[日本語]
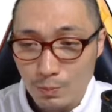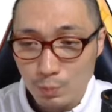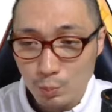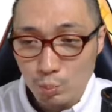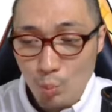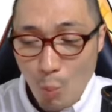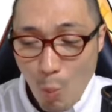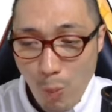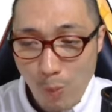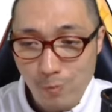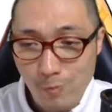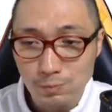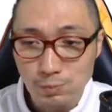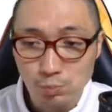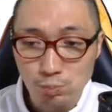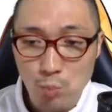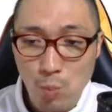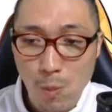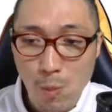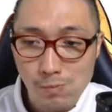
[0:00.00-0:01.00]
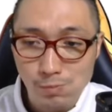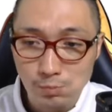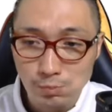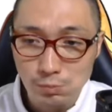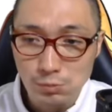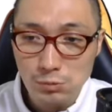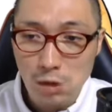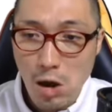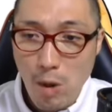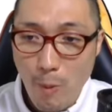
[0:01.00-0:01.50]
うん。う
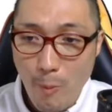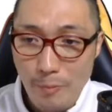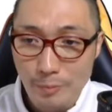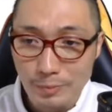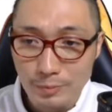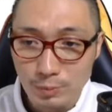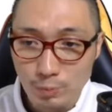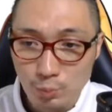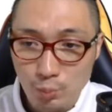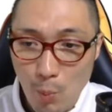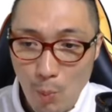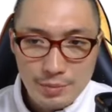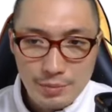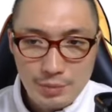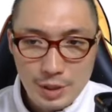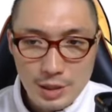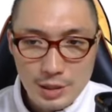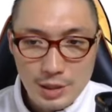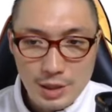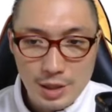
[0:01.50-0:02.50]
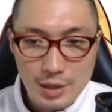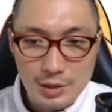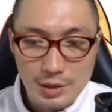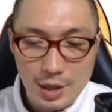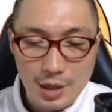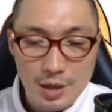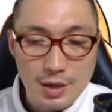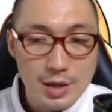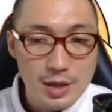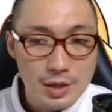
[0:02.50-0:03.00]
まっ。皆さん
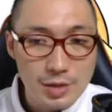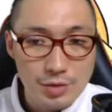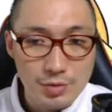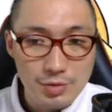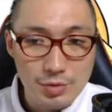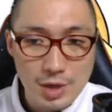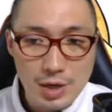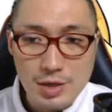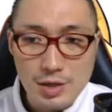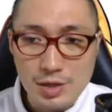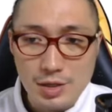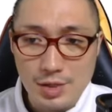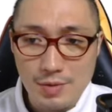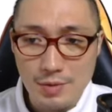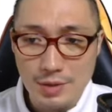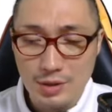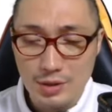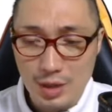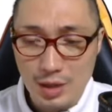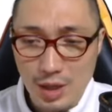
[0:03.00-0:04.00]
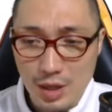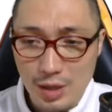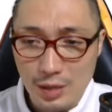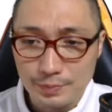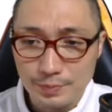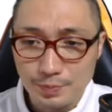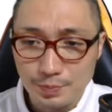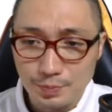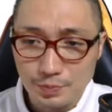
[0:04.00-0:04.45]
さん連休何してますか？